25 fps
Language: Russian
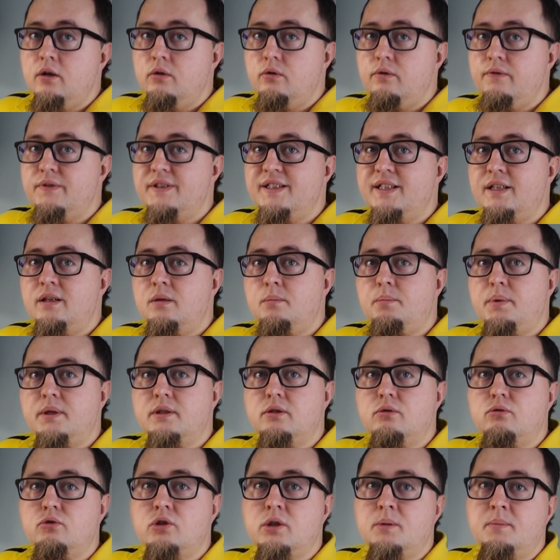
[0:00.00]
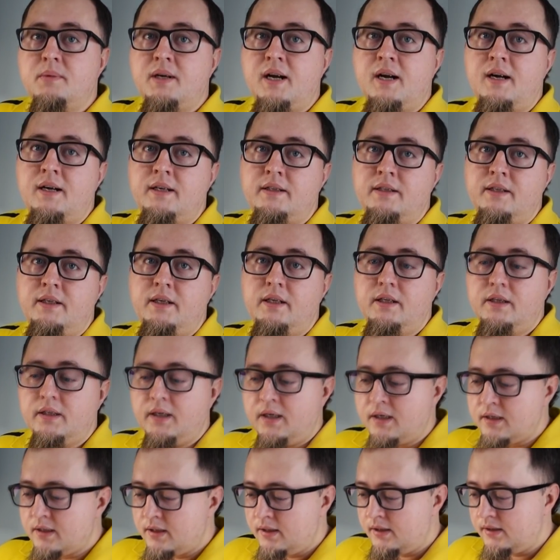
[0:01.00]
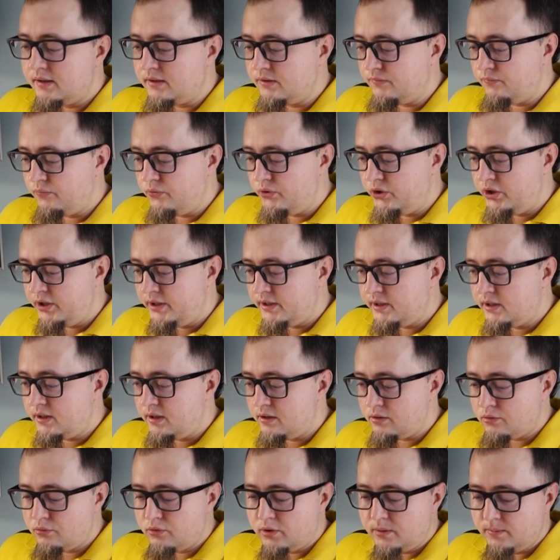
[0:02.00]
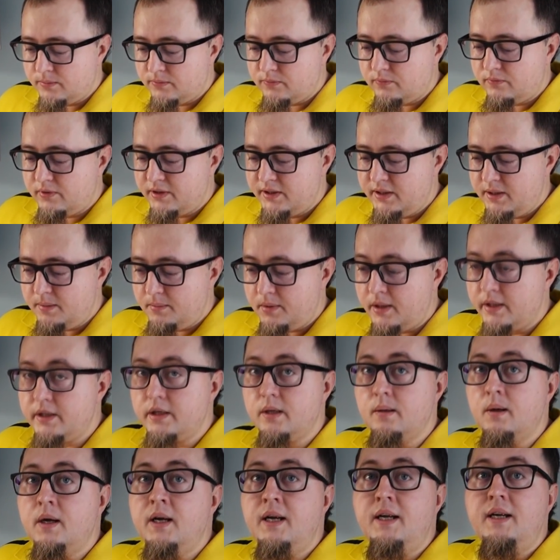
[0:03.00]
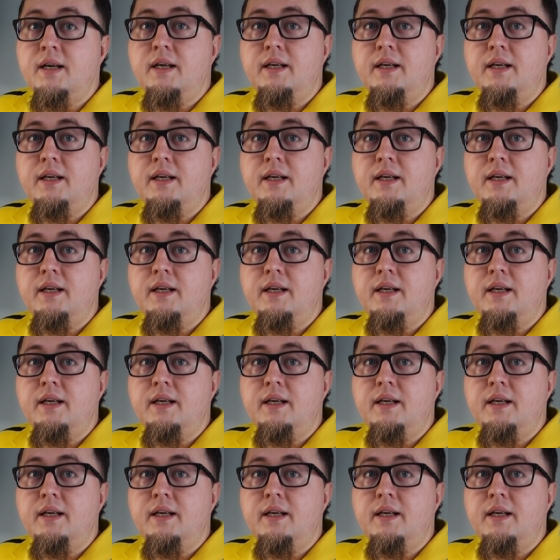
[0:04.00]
Ну и в целом послушаем, как эта гитара звучит с хорошим звукоснимателем.